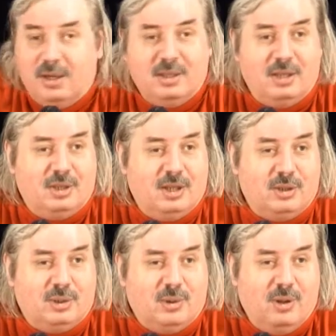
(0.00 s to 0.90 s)
Значит
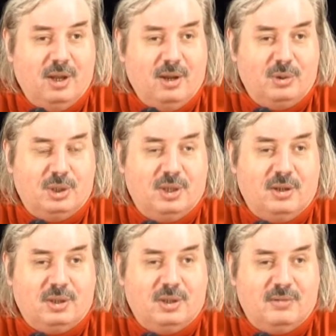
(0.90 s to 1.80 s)
это, что уже
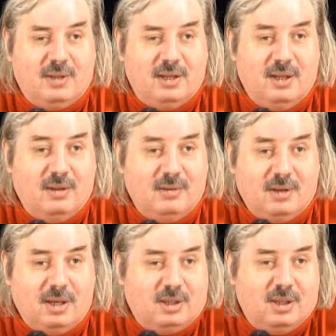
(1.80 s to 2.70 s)
человек жил тогда?
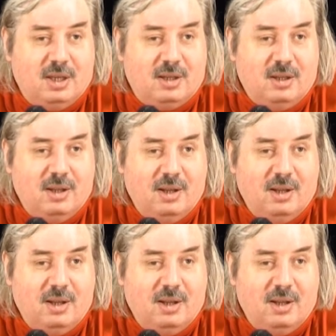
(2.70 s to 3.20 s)
Конечно, нет.